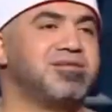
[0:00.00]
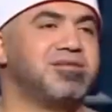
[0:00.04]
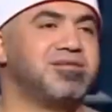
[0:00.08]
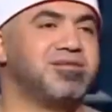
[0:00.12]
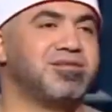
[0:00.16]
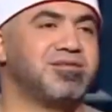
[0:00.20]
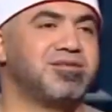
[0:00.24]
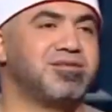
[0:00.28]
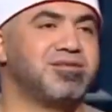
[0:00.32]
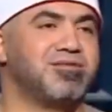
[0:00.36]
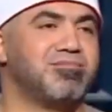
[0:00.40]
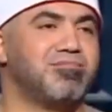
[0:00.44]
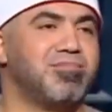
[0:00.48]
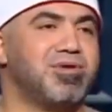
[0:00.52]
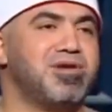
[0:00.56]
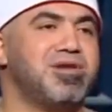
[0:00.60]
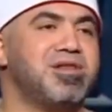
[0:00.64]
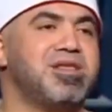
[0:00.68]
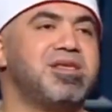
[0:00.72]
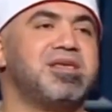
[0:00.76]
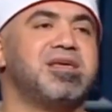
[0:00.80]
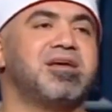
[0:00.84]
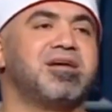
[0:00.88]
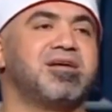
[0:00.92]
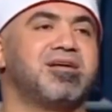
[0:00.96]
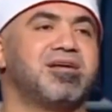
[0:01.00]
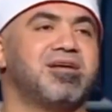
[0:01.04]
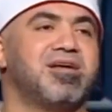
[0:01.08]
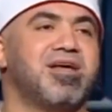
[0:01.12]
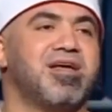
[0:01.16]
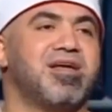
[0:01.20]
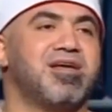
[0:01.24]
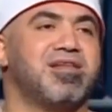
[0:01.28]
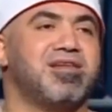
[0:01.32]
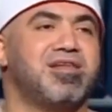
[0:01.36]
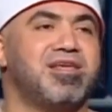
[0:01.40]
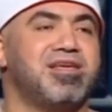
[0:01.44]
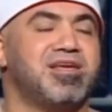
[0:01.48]
مم. بالنيه
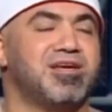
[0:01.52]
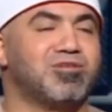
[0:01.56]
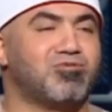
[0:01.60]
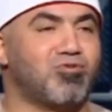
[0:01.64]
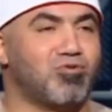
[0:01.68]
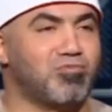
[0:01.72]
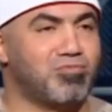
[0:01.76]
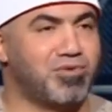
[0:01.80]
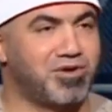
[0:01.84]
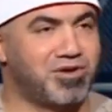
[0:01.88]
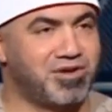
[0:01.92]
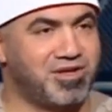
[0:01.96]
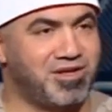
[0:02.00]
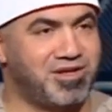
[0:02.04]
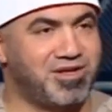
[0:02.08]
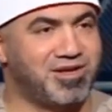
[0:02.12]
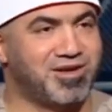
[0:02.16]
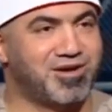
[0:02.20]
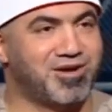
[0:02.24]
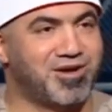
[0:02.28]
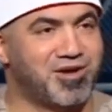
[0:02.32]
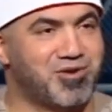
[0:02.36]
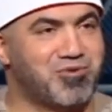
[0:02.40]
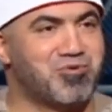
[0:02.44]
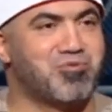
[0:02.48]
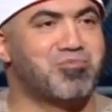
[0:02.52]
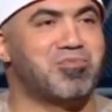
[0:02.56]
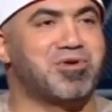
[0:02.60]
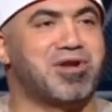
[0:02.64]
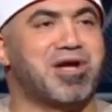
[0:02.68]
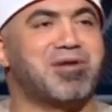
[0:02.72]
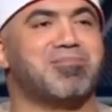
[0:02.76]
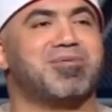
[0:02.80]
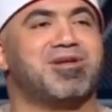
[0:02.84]
نيه المرء خير آه. من